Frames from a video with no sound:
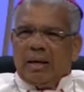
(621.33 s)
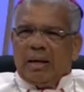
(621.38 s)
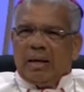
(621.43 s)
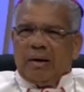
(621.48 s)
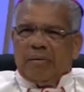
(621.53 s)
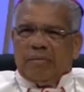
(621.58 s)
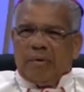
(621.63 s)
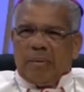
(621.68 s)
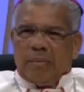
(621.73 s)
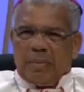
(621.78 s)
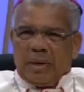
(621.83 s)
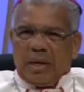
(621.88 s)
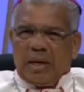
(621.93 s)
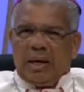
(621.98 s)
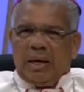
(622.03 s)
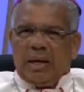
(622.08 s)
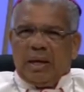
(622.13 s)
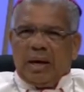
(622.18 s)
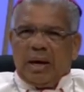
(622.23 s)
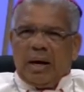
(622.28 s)
La
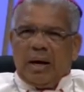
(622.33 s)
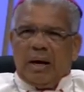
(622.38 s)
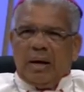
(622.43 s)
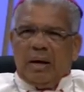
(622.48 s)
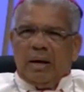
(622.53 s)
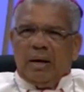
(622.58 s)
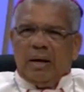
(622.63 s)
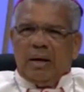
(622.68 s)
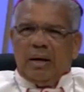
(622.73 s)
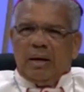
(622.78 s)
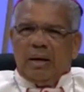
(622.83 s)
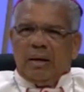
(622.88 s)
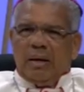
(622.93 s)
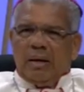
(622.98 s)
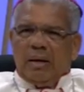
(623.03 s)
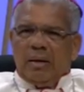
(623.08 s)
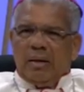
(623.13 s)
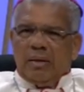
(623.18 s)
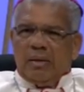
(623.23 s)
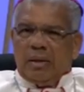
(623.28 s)
familia
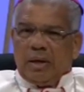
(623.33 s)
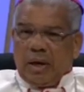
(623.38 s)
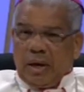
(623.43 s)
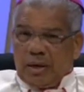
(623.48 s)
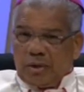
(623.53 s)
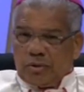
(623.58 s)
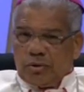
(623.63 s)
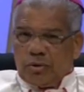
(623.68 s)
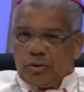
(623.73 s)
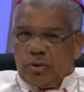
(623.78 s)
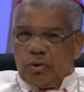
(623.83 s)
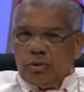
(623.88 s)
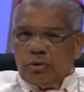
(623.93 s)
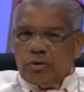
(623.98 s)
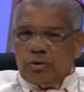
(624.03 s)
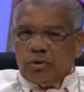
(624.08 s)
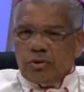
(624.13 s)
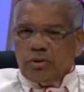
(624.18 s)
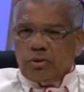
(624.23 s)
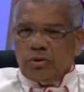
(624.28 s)
de
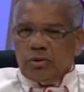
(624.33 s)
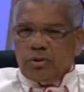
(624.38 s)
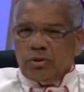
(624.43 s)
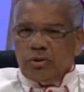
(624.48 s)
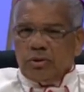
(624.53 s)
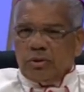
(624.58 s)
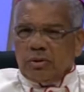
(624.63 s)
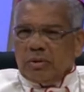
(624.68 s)
Jesús,